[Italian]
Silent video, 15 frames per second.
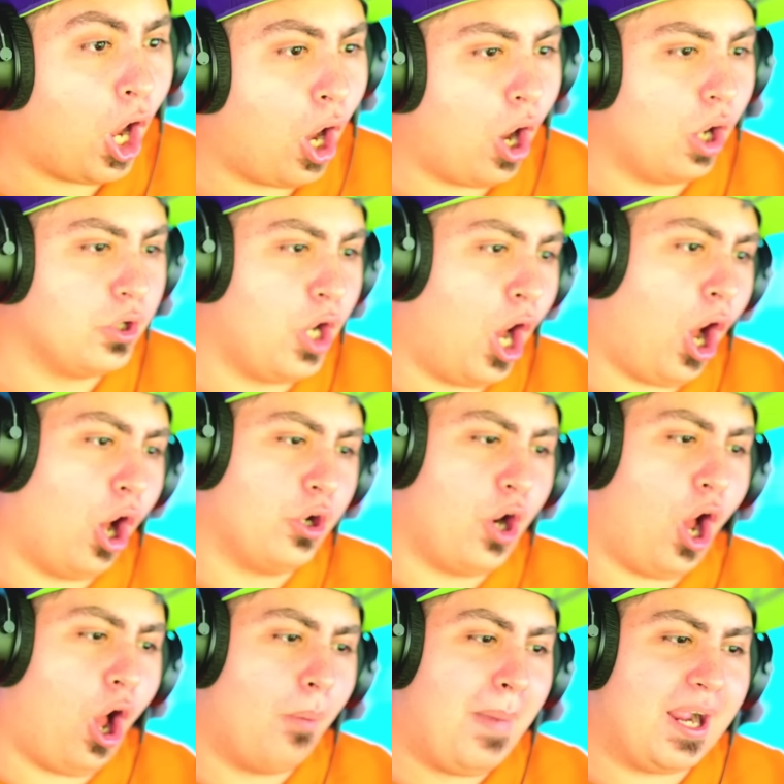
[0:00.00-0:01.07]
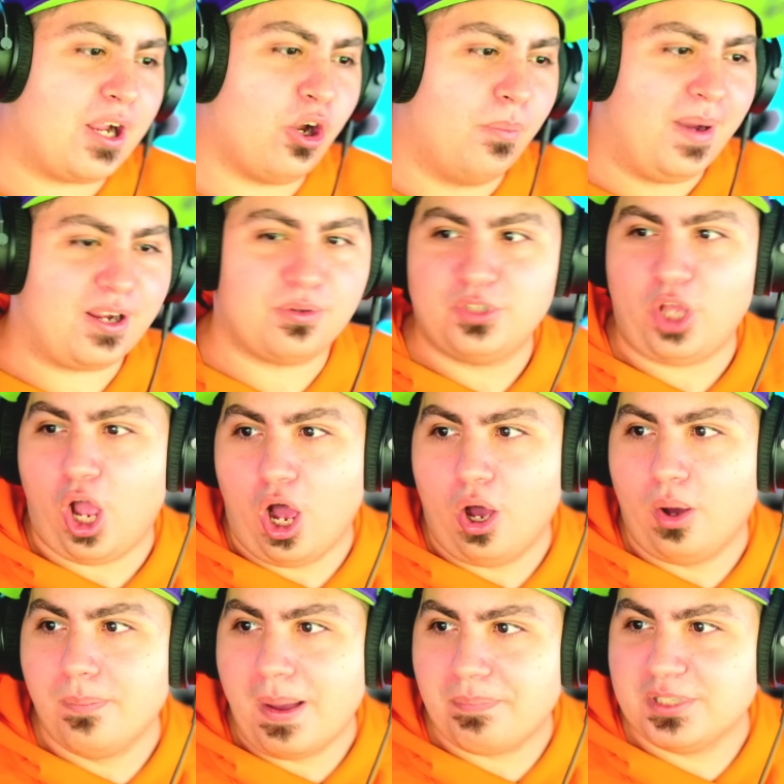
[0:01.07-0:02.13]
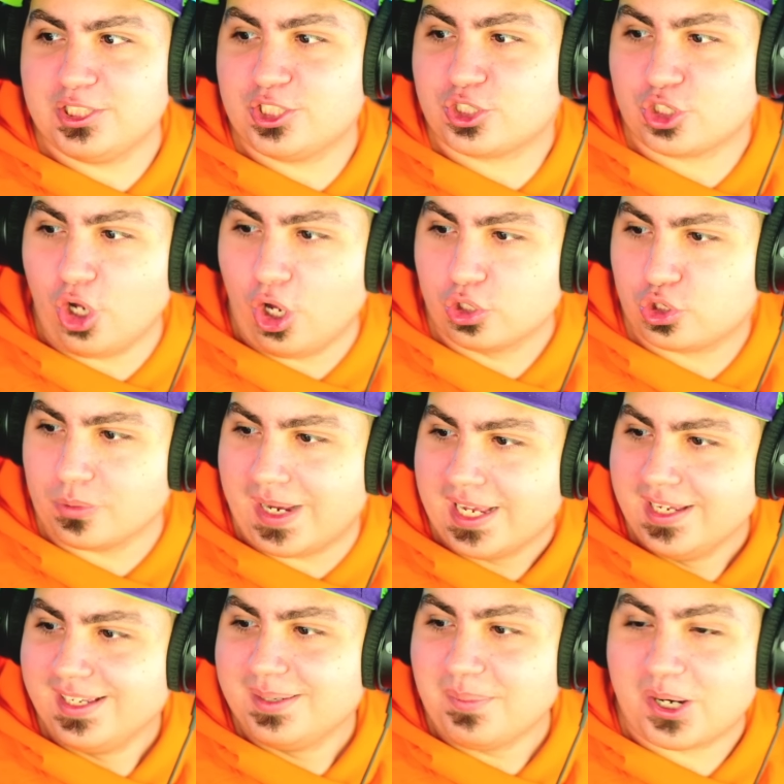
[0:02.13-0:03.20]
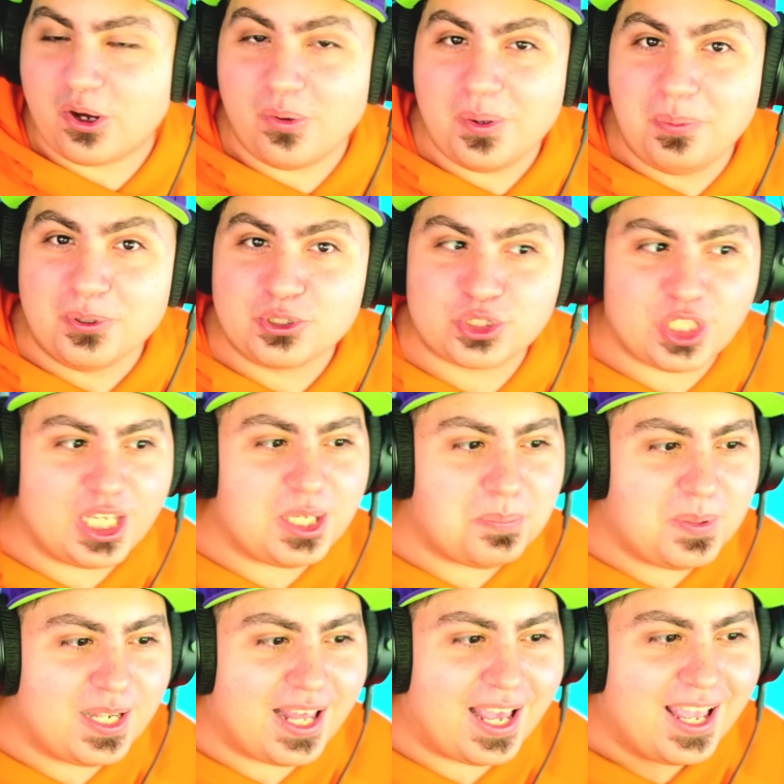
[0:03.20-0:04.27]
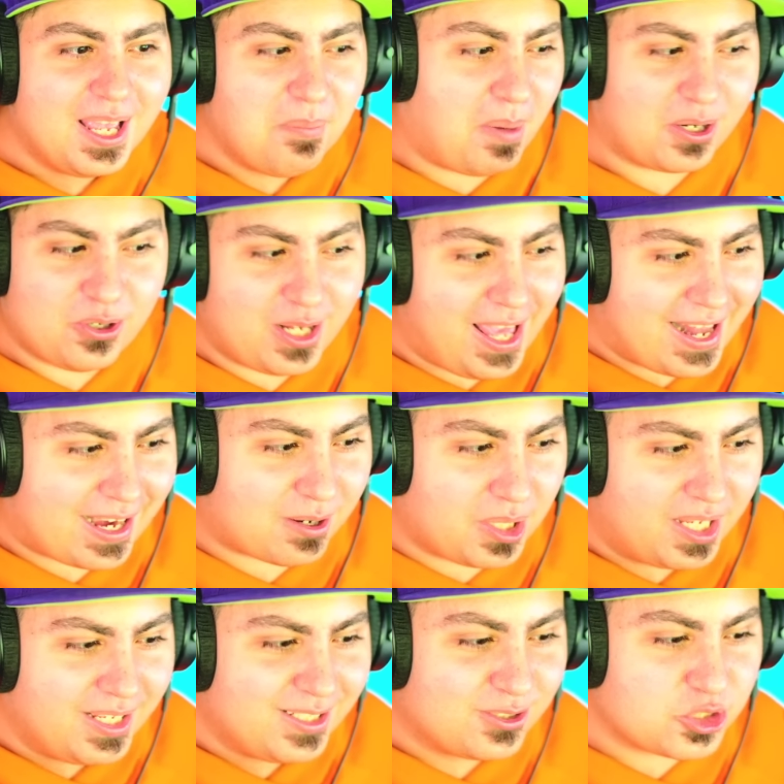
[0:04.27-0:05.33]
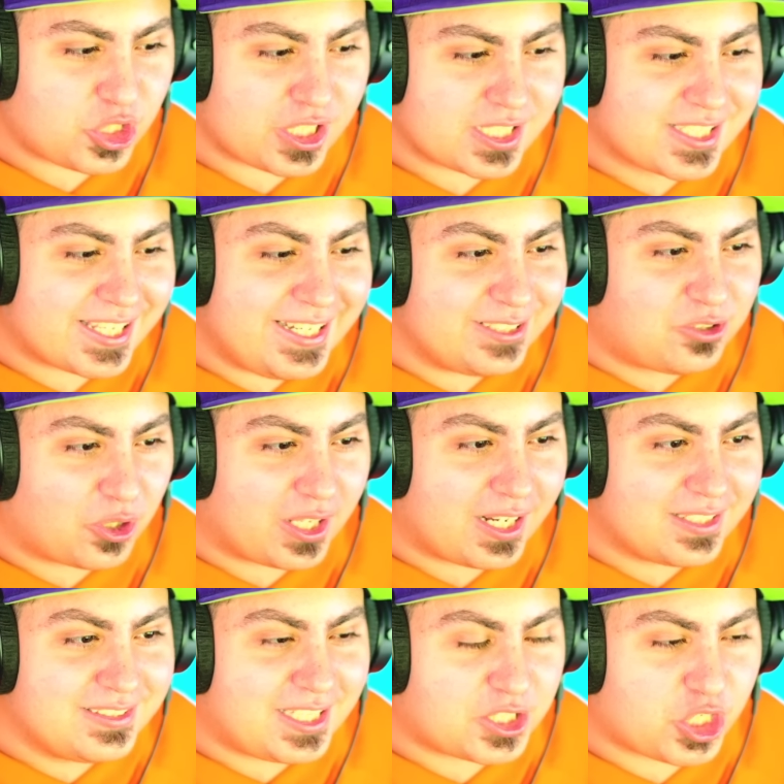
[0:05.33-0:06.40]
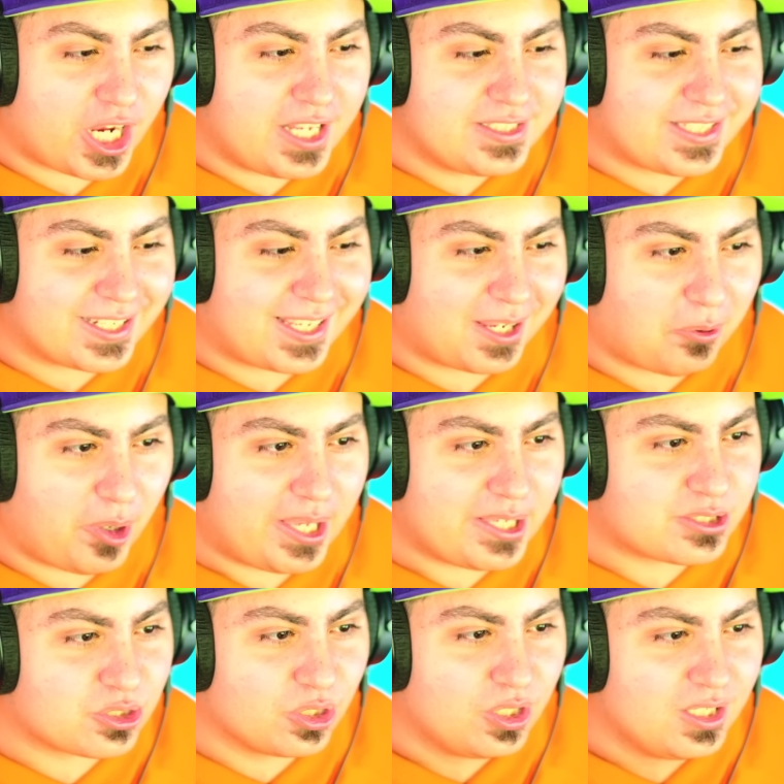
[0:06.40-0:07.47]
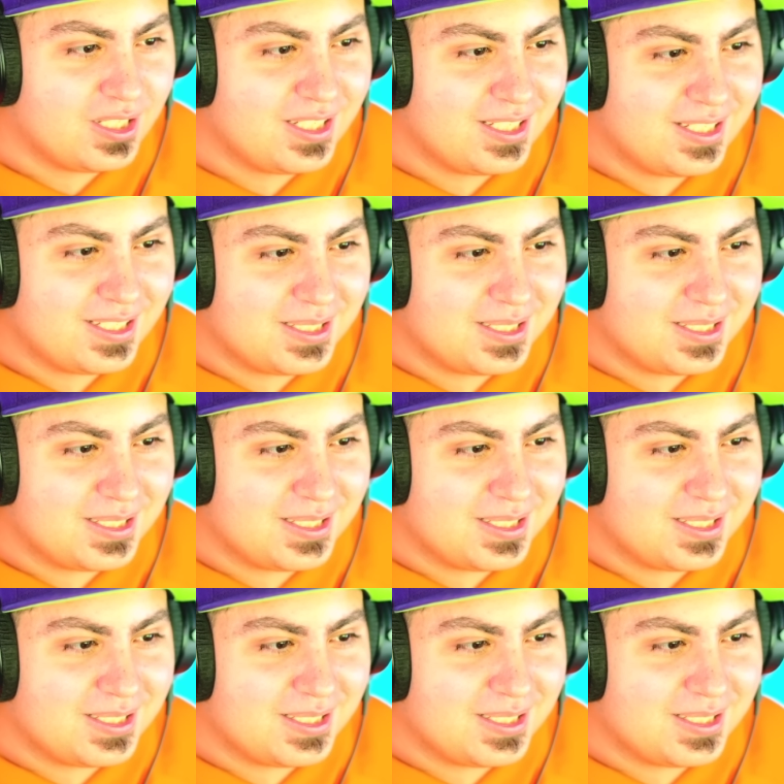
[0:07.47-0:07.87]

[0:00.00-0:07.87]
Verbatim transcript: No, no, no, ma, co- ma no, ma mi dissocio, ma, ma com'è possibile? Ma non era que- non c'era scritto che era indecente anche questo.